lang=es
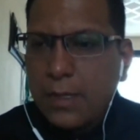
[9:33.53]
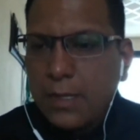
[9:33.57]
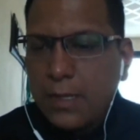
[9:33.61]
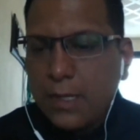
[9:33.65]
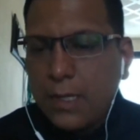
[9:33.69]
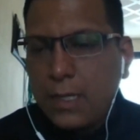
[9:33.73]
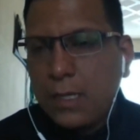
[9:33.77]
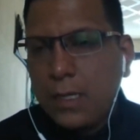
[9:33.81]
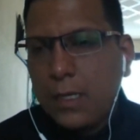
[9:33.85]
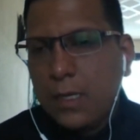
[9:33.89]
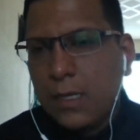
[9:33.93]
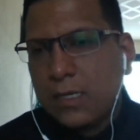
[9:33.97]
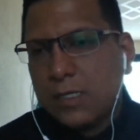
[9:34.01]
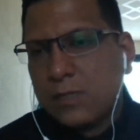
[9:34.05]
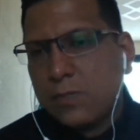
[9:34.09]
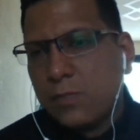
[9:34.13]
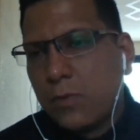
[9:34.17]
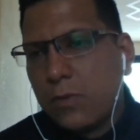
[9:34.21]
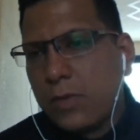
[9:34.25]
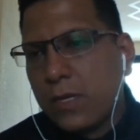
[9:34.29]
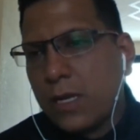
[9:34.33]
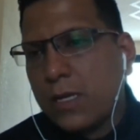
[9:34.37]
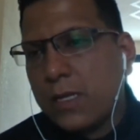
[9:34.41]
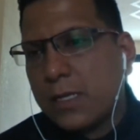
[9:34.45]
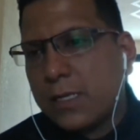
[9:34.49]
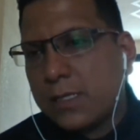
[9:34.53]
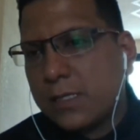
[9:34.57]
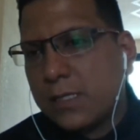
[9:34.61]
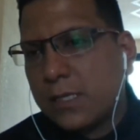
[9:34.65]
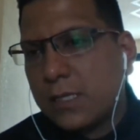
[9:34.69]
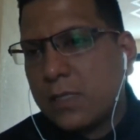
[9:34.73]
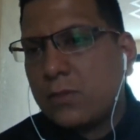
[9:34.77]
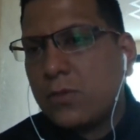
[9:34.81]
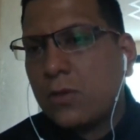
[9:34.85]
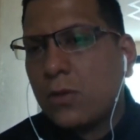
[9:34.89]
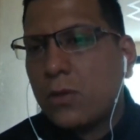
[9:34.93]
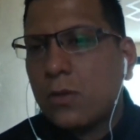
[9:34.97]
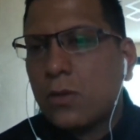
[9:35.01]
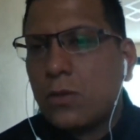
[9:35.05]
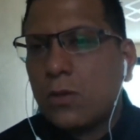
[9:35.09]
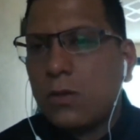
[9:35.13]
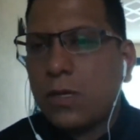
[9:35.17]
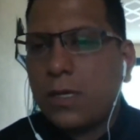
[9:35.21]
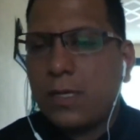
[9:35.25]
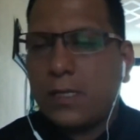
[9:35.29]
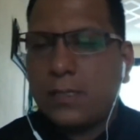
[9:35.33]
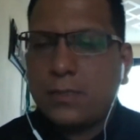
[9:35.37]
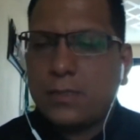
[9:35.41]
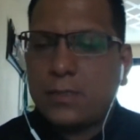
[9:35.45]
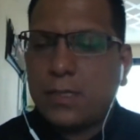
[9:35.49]
y les voy a decir
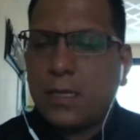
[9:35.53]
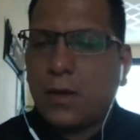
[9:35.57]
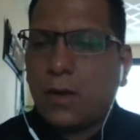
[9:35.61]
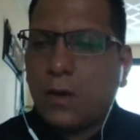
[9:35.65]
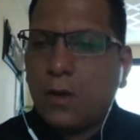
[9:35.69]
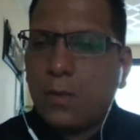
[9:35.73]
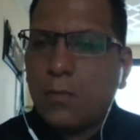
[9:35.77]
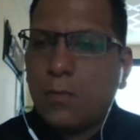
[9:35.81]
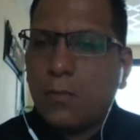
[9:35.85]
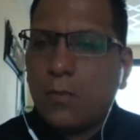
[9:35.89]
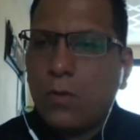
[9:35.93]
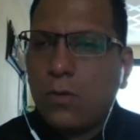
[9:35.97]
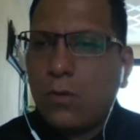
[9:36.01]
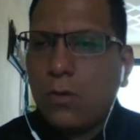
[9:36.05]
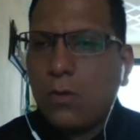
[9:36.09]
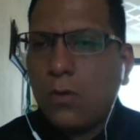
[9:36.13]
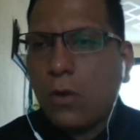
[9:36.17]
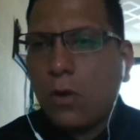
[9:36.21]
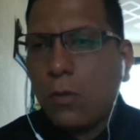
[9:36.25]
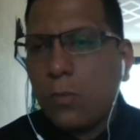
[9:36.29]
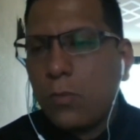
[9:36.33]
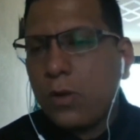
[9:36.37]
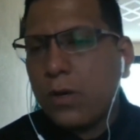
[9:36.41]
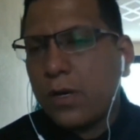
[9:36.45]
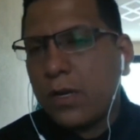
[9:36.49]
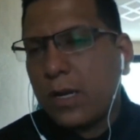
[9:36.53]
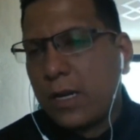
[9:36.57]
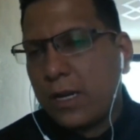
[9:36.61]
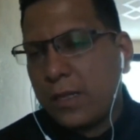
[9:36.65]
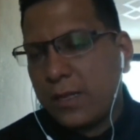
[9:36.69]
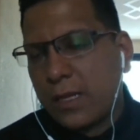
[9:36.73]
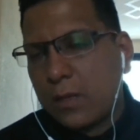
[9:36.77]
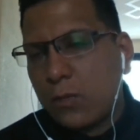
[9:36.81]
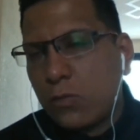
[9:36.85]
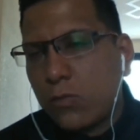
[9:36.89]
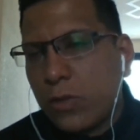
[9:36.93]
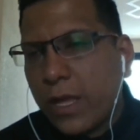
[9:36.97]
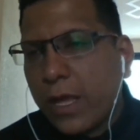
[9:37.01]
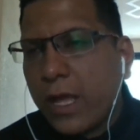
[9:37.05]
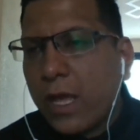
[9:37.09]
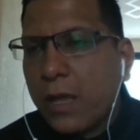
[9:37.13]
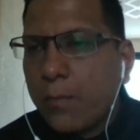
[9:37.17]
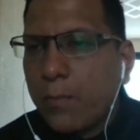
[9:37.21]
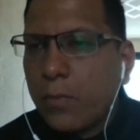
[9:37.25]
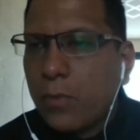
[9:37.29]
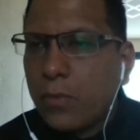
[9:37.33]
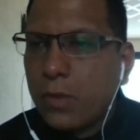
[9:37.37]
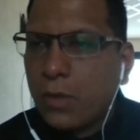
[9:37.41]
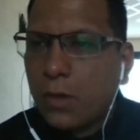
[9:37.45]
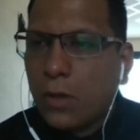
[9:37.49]
todo, este, como, como en realidad un
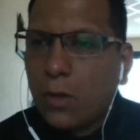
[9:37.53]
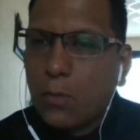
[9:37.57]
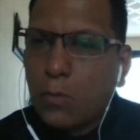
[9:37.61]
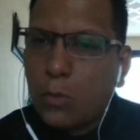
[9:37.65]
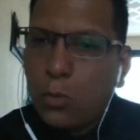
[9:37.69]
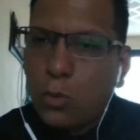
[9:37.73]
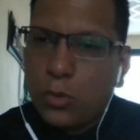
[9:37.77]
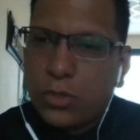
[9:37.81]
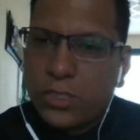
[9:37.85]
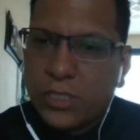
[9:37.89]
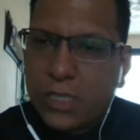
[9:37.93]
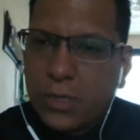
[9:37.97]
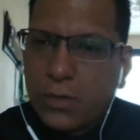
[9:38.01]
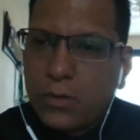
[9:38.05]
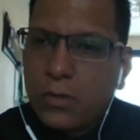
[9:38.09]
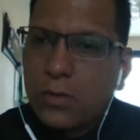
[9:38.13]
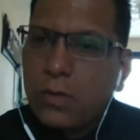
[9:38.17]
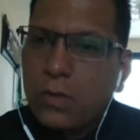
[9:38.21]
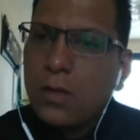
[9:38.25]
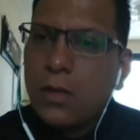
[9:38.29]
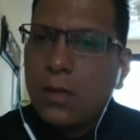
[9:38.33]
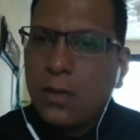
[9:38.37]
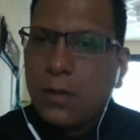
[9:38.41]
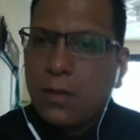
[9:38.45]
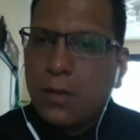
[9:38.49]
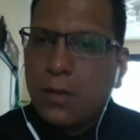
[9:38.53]
ejemplo de cómo lo hicieron.